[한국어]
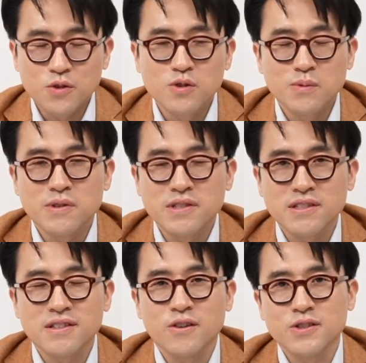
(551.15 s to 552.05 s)
유튜브를
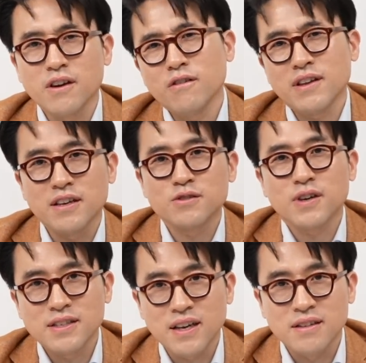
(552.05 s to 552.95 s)
찍는 것이 어 나
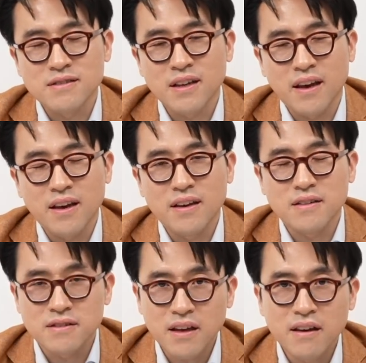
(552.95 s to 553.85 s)
익숙하지 않은데
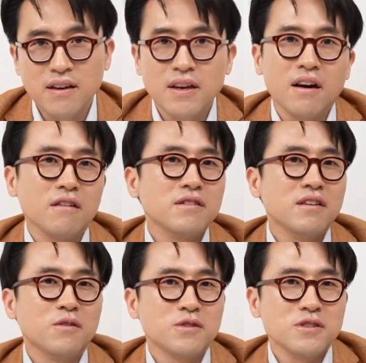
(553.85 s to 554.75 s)
인데 아 근데
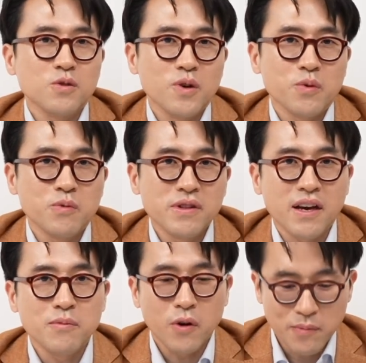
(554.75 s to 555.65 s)
이거를 시도해 보면
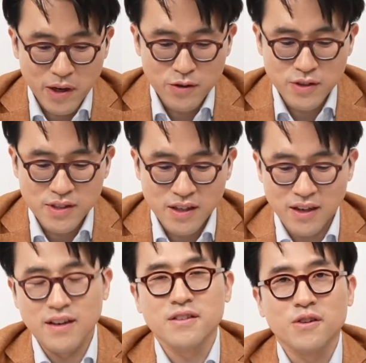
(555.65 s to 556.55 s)
내가 뭔가 배울 수
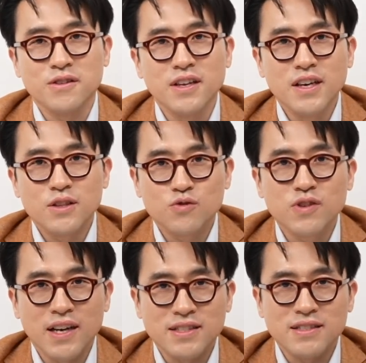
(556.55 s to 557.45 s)
있잖아 이런 두
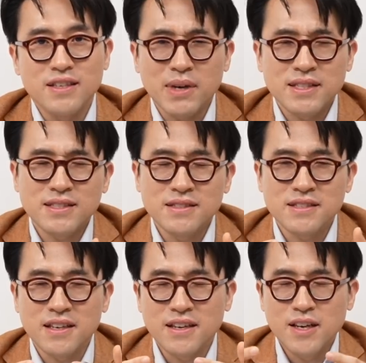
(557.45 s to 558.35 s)
가지 마치
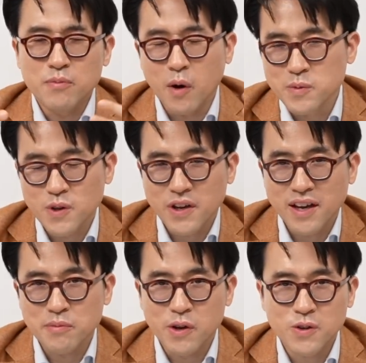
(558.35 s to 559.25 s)
이제
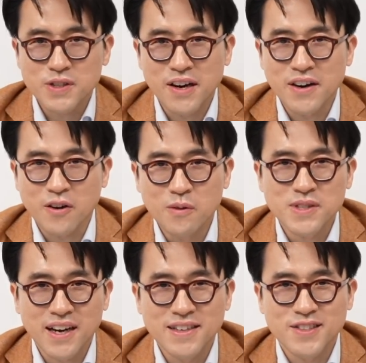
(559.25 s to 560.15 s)
법정에 변호사와
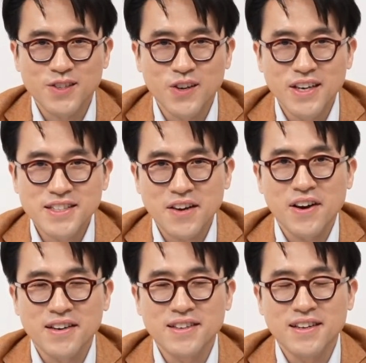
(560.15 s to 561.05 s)
검사가 있어서
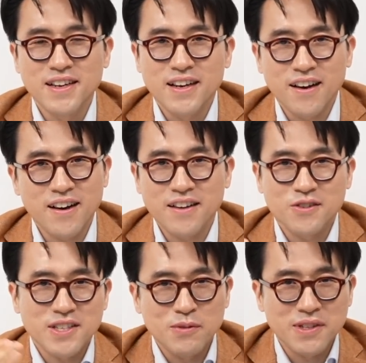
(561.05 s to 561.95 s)
상황을 아
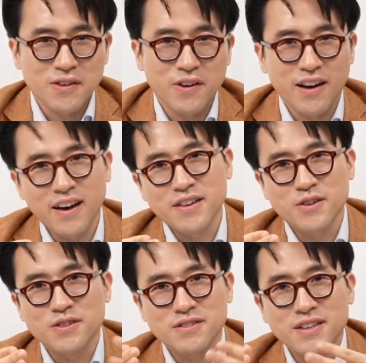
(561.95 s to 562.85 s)
이거 잘못된 거야 아
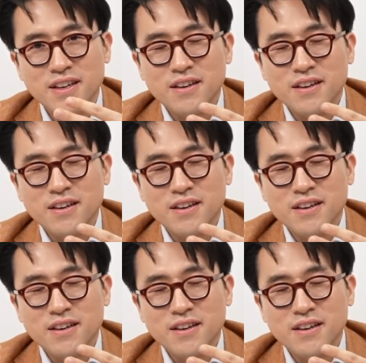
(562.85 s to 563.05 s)
이거는